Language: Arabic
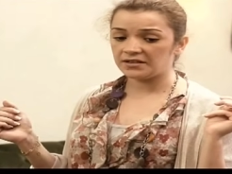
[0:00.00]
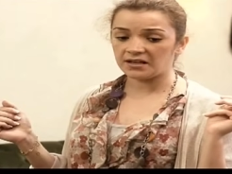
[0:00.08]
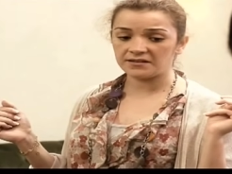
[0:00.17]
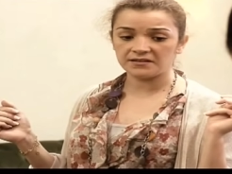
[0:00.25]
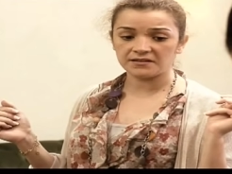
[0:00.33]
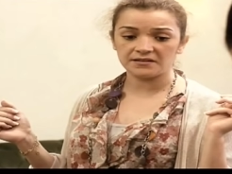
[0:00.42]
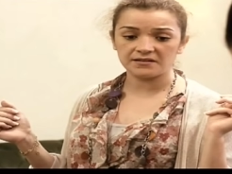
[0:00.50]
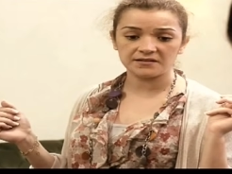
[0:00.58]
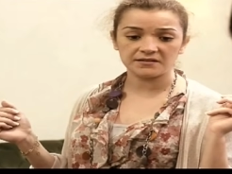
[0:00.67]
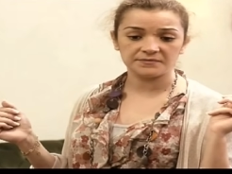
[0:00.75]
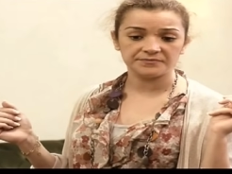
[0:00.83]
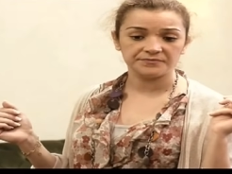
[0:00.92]
فين غادي
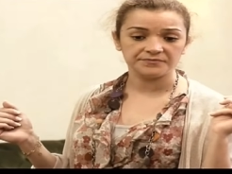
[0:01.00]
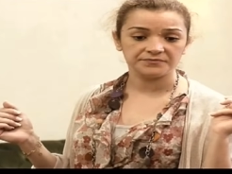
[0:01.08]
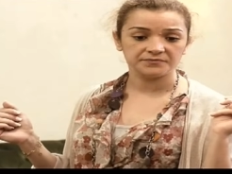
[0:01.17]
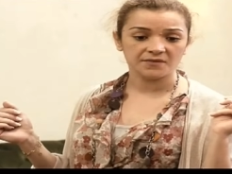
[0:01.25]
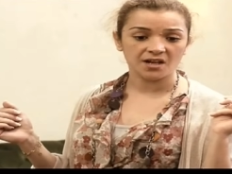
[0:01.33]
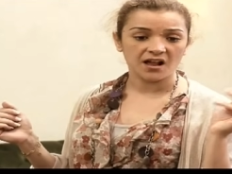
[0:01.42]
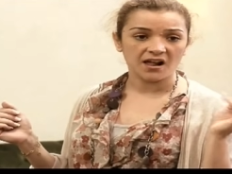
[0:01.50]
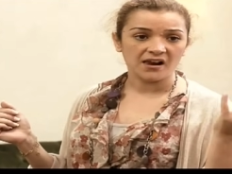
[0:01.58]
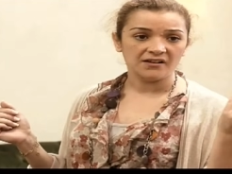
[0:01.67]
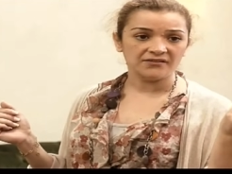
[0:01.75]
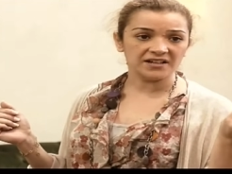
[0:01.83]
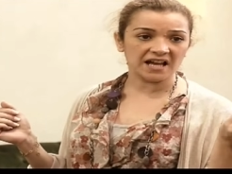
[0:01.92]
نجلس
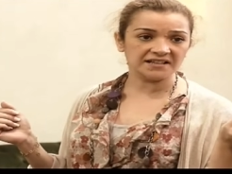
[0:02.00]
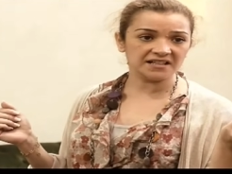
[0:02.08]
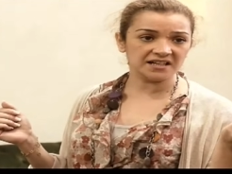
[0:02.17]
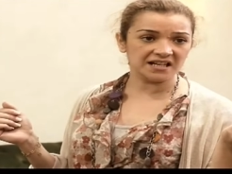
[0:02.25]
فين غادي